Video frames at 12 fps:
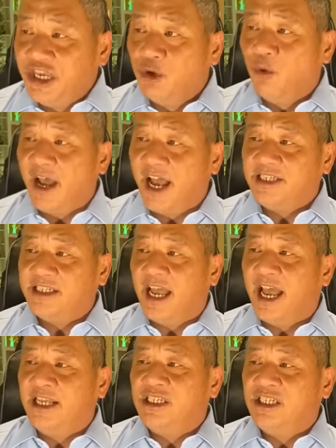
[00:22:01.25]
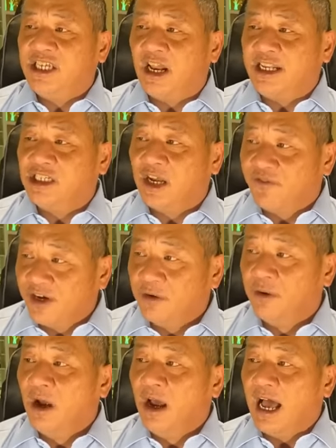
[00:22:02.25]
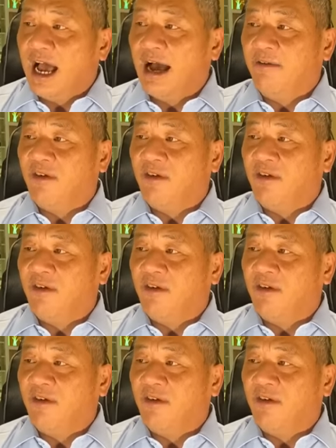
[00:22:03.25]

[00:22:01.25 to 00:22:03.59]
USS Challenger à,